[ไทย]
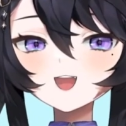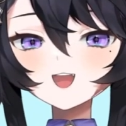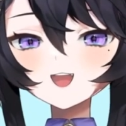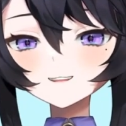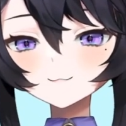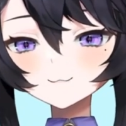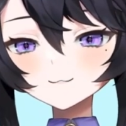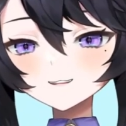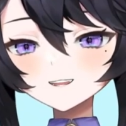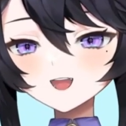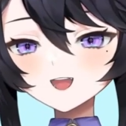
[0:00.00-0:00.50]
ค
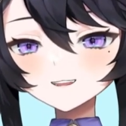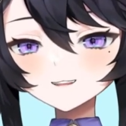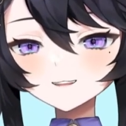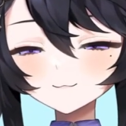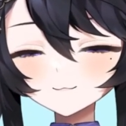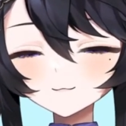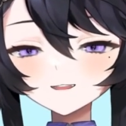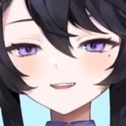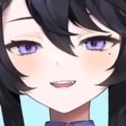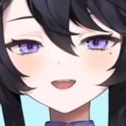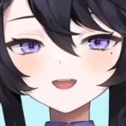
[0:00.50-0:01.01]
รับก็อาจจะ
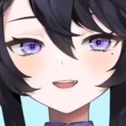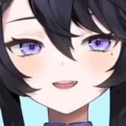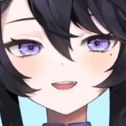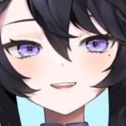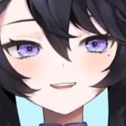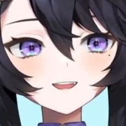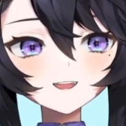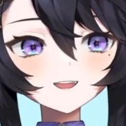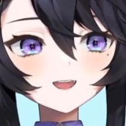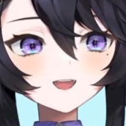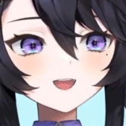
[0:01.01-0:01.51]
เป็นสาเห
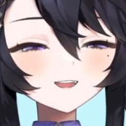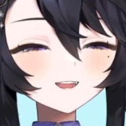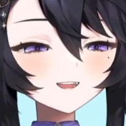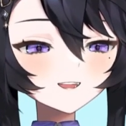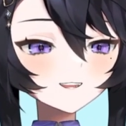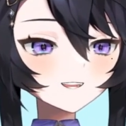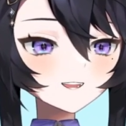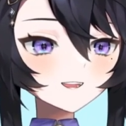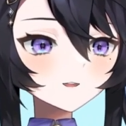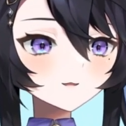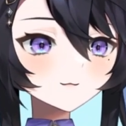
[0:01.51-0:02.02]
ตุที่อาเฮี
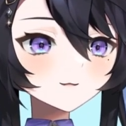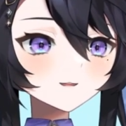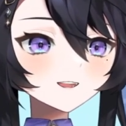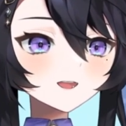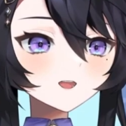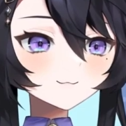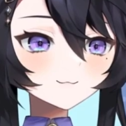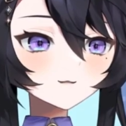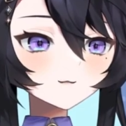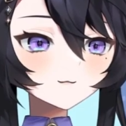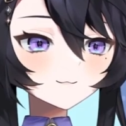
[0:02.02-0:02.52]
ยเหงาและอ
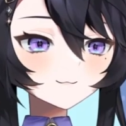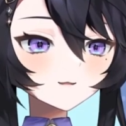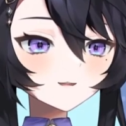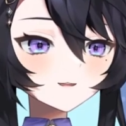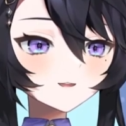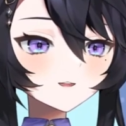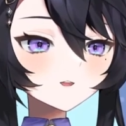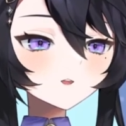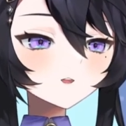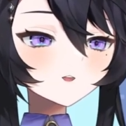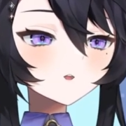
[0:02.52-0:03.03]
ยากมีคน
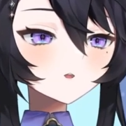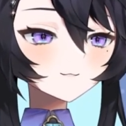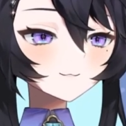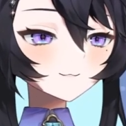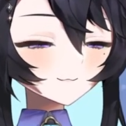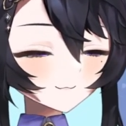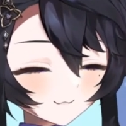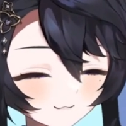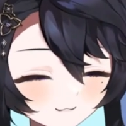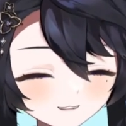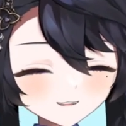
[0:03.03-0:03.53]

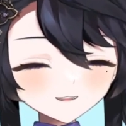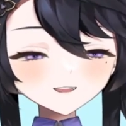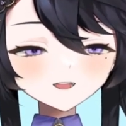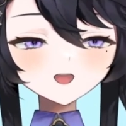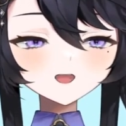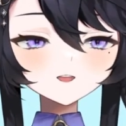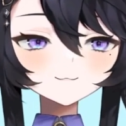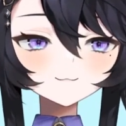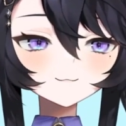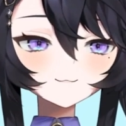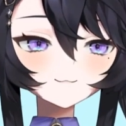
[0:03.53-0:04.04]
คุยเรื่องเก
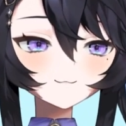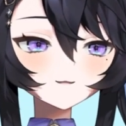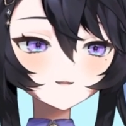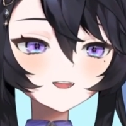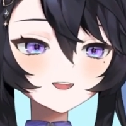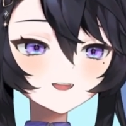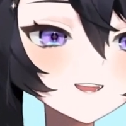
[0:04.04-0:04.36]
มด้วย